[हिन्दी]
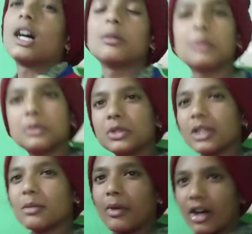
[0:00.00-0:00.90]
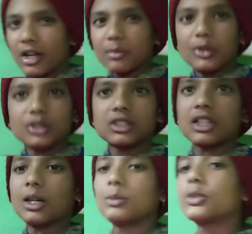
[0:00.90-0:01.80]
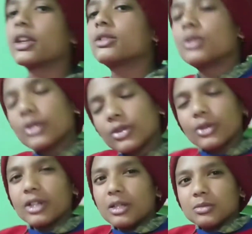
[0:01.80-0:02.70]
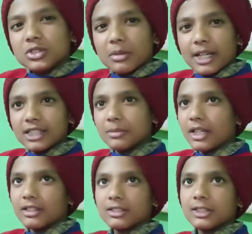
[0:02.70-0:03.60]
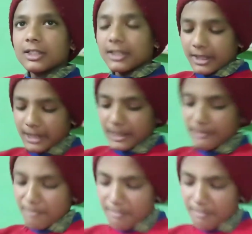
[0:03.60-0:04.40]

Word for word: अभी जो है बाहर बहुत ख़राब हो रहा है थोड़ी थोड़ी बुधबारी बारिश लग रही है